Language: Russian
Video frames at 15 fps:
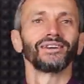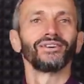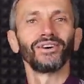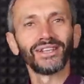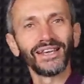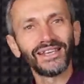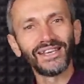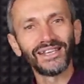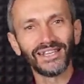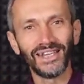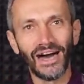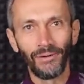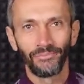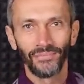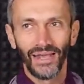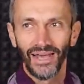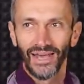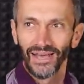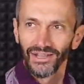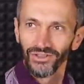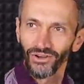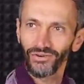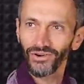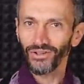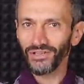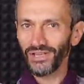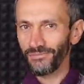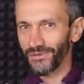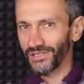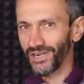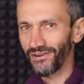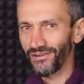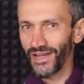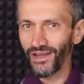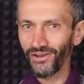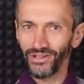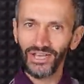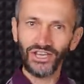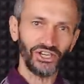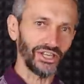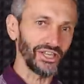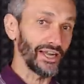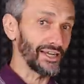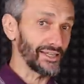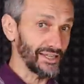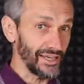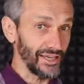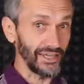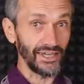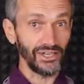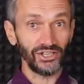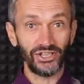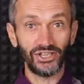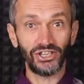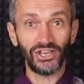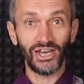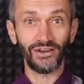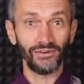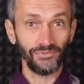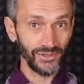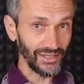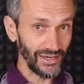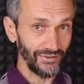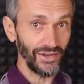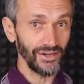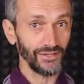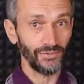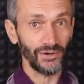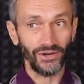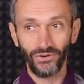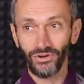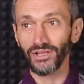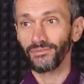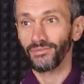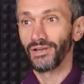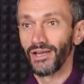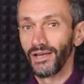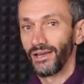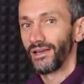вот такие дела. Новых людей поздравляю. Лично Алексея Геннадьевича Нечаева поздравляю с проходом.